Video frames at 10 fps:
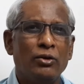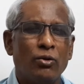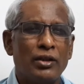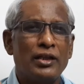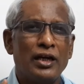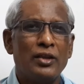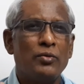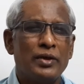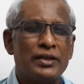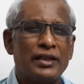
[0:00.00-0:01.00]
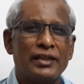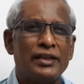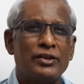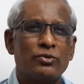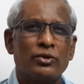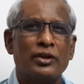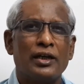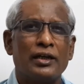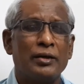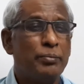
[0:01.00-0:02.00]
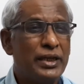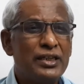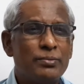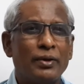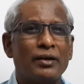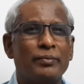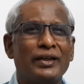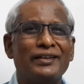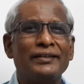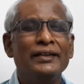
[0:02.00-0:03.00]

குழந்தை அழுதுடனே சந்தேகம் சொந்தக்காரங்க பீச்சி பாருப்பா